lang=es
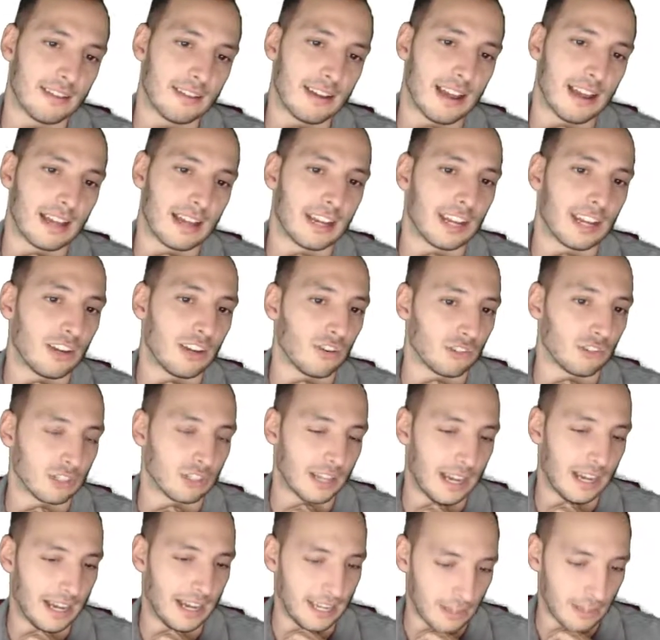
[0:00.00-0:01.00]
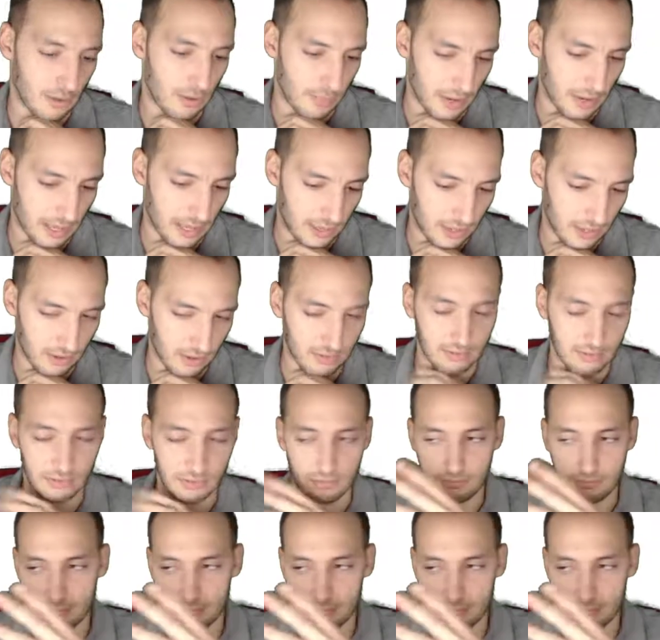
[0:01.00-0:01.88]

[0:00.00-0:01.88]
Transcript: a que no se haga la operación.